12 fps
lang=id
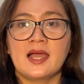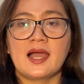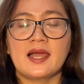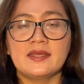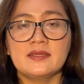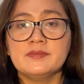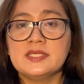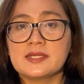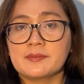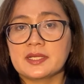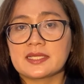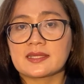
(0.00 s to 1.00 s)
anda bisa
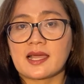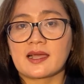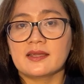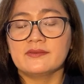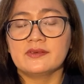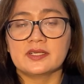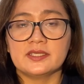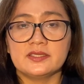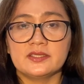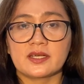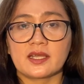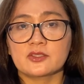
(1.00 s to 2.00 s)
meletakkan
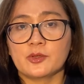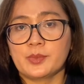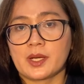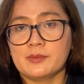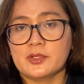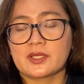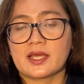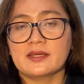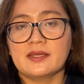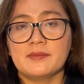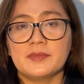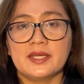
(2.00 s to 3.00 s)
furniture atau perabot
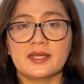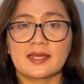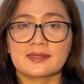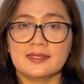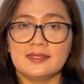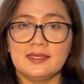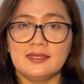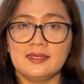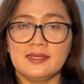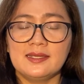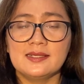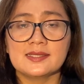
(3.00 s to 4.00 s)
Anda mendekati
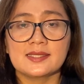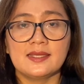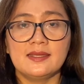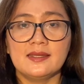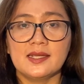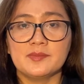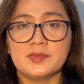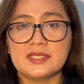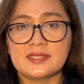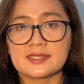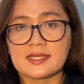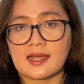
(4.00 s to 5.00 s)
dinding sehingga
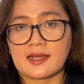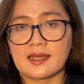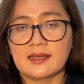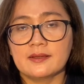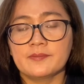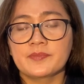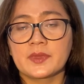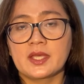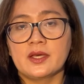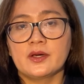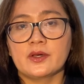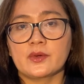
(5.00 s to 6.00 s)
menyisakan
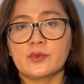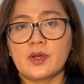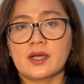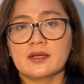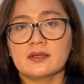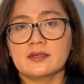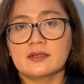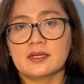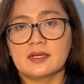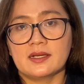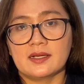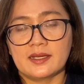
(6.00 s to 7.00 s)
ruang
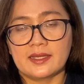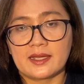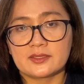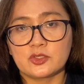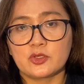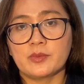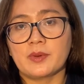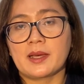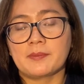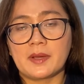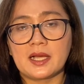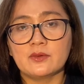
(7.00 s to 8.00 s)
uh, yang cukup
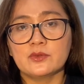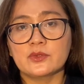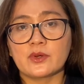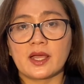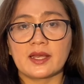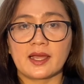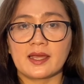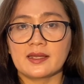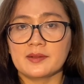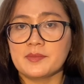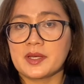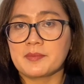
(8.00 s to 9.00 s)
lapang untuk anak-anak
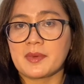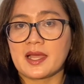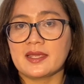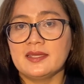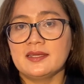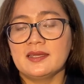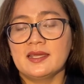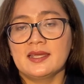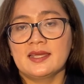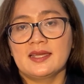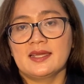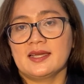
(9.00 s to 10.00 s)
bermain
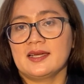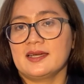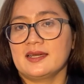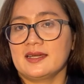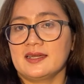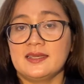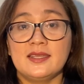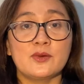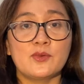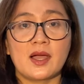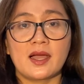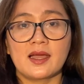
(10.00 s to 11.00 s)
uh, di
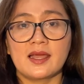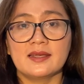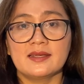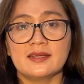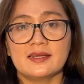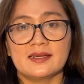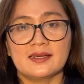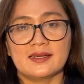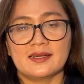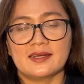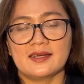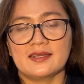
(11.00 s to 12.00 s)
ruangan
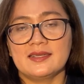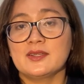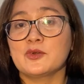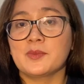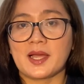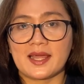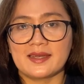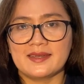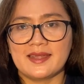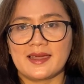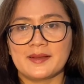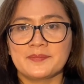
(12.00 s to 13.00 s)
uh, di rumah
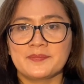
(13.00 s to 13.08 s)
Anda.